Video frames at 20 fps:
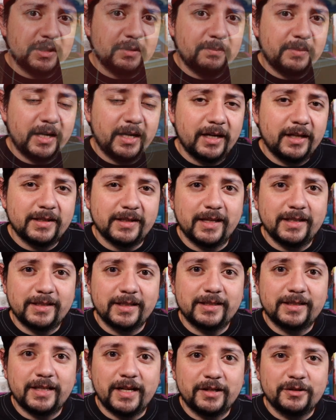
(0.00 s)
principales
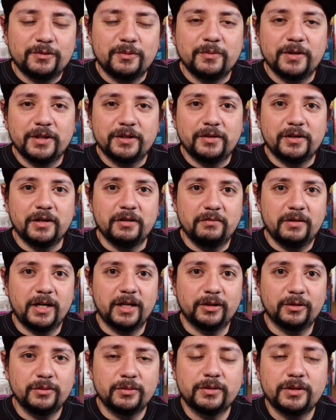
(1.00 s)
es estar subiendo de
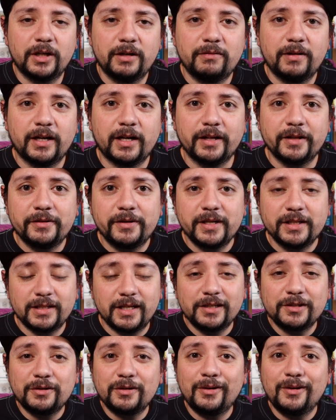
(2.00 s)
nivel a tus trabajadores
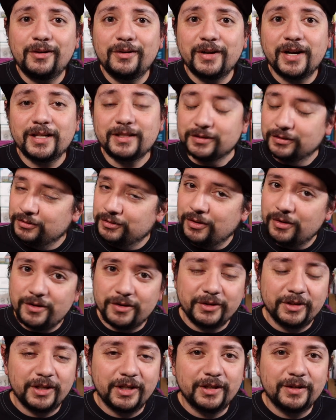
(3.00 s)
y eso lo logras no
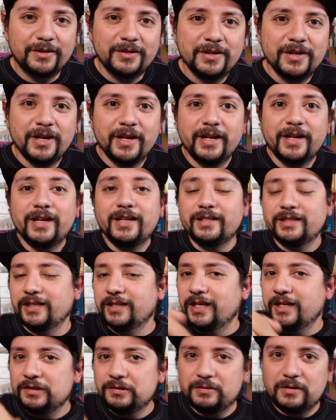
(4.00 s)
contigo.
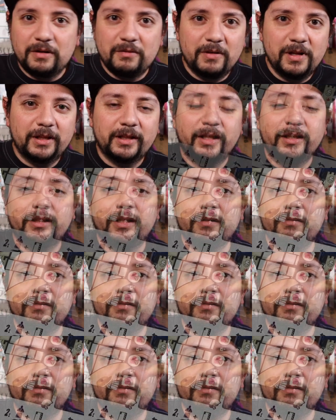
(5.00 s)
Si das una vuelta